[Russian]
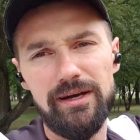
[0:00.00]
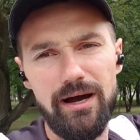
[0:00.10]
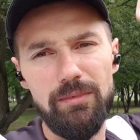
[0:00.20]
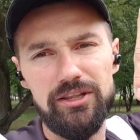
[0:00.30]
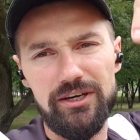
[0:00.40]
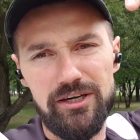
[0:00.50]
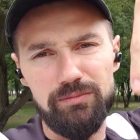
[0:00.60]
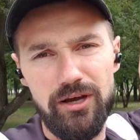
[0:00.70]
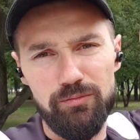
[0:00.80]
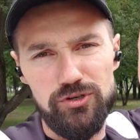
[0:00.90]
Команда
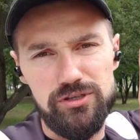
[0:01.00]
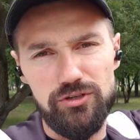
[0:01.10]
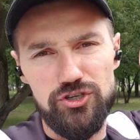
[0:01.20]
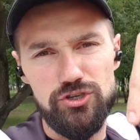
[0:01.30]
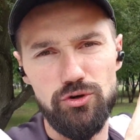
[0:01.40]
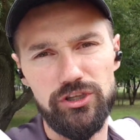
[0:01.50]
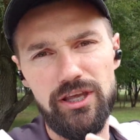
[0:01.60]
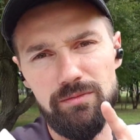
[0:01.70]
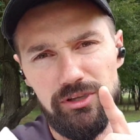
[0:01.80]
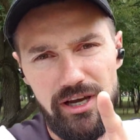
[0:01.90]
Криптоапостолы ждет
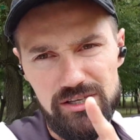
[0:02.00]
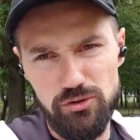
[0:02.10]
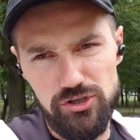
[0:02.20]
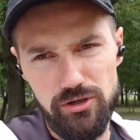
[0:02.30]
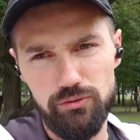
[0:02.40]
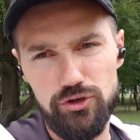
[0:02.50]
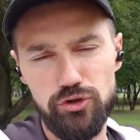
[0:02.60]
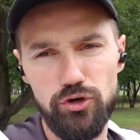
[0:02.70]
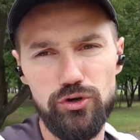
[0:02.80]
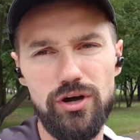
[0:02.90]
именно осознанную
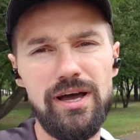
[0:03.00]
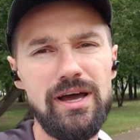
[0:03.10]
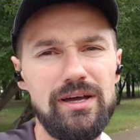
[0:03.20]
аудиторию.